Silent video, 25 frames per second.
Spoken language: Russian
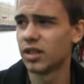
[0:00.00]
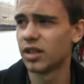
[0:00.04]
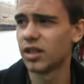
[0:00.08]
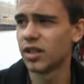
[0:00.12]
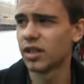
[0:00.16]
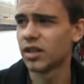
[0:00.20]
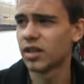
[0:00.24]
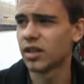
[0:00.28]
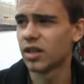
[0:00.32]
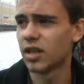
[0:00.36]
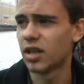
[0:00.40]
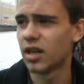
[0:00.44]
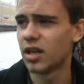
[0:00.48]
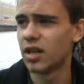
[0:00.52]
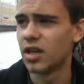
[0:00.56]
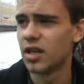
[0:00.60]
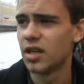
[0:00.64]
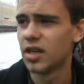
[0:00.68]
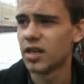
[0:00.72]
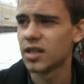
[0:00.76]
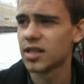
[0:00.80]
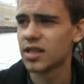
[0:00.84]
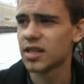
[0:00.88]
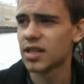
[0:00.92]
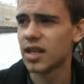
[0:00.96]
Это
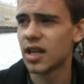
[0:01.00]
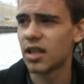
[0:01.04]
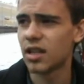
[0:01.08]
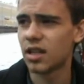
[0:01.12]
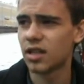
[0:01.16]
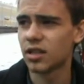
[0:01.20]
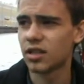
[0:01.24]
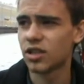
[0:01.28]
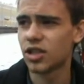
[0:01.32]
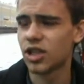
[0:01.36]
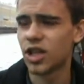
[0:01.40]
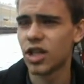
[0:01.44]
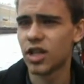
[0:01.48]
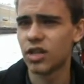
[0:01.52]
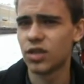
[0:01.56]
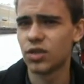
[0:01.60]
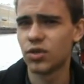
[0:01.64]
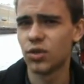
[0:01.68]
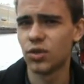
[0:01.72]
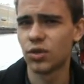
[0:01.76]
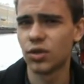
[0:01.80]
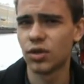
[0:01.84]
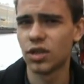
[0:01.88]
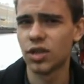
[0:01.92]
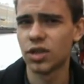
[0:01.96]
стало
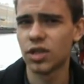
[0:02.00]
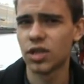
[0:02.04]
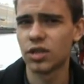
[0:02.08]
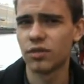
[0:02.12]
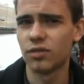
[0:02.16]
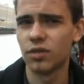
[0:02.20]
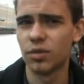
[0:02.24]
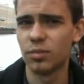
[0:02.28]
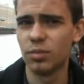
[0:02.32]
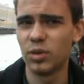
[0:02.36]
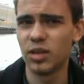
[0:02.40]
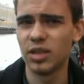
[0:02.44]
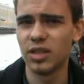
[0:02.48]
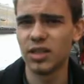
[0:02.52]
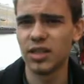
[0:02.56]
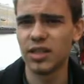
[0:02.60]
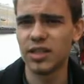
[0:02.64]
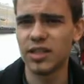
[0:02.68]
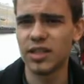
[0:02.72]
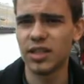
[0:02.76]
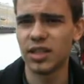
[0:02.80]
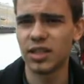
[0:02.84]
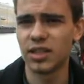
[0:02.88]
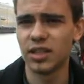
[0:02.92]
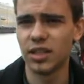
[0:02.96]
частью нашего
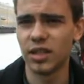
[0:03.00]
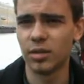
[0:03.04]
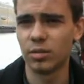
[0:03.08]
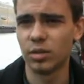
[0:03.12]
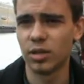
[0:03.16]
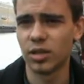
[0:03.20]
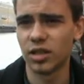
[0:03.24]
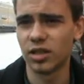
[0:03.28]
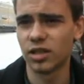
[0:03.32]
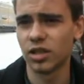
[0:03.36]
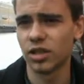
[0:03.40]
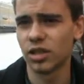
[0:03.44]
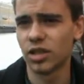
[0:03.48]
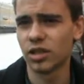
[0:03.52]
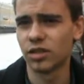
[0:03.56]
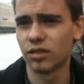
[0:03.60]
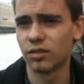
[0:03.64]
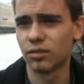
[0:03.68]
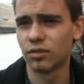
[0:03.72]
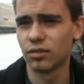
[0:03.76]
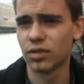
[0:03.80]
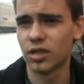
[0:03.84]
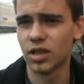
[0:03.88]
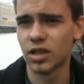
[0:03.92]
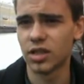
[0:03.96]
менталитета, я бы так же
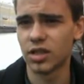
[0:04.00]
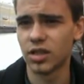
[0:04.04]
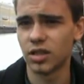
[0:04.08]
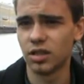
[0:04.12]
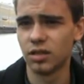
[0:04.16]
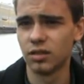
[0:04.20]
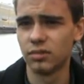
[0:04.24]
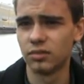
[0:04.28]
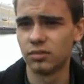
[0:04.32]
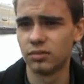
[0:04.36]
ну, сказал.